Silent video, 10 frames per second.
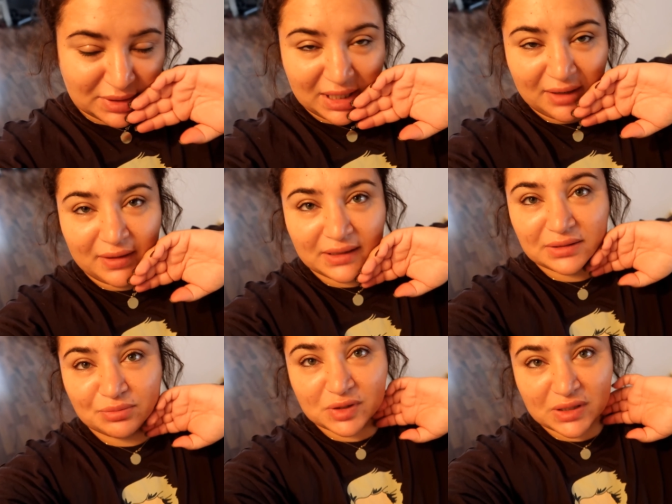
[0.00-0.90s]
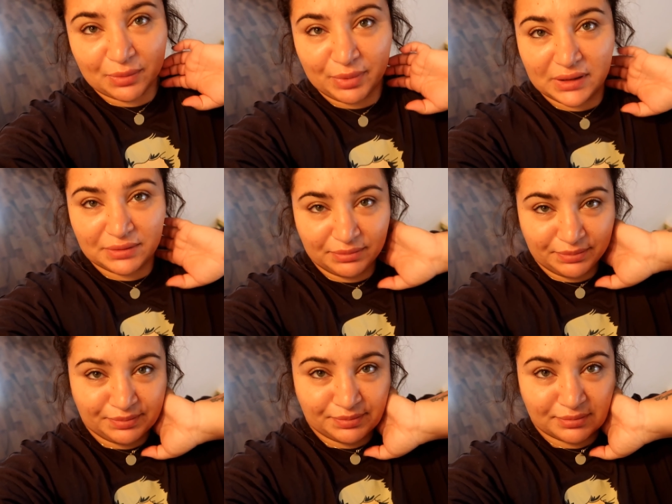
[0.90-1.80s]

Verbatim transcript: biz kahvaltımızı yapalım.